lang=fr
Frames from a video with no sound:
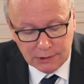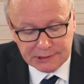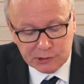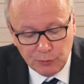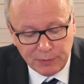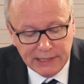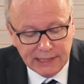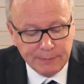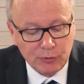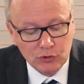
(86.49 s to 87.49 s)

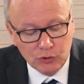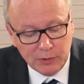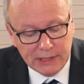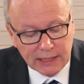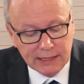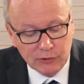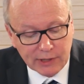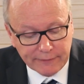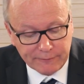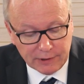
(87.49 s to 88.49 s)
supplier pour une cuillerée de
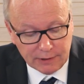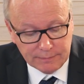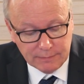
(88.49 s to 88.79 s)
café,